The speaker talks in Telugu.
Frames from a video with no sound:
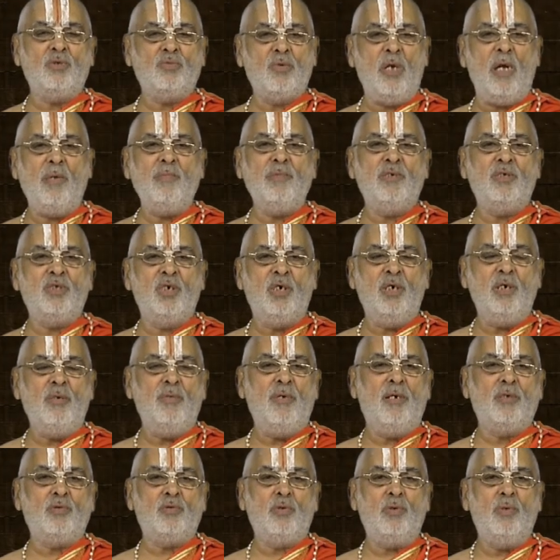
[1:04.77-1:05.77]
స్వామి
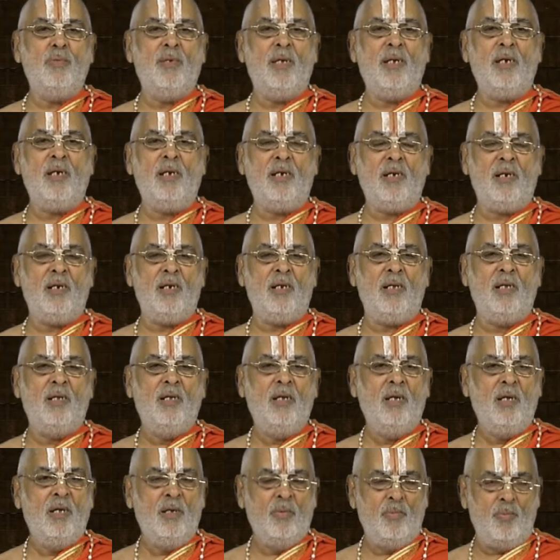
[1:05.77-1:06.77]
శ్రీనివాసుడు
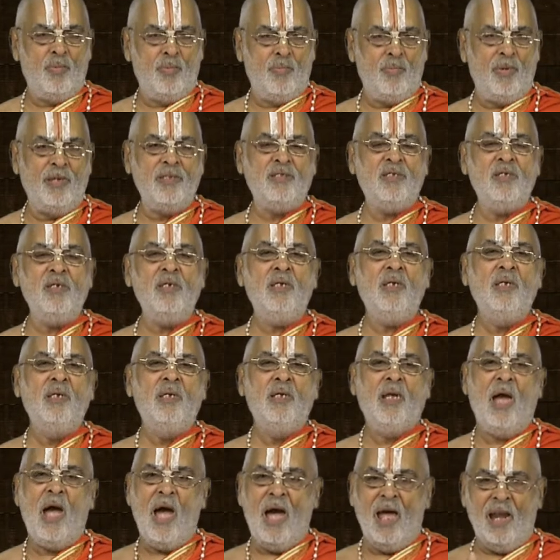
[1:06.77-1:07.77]
వెంకటపతి
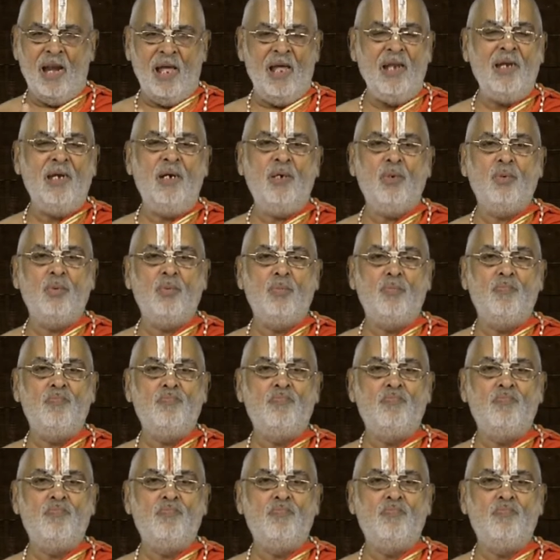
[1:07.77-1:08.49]
అలా లేడు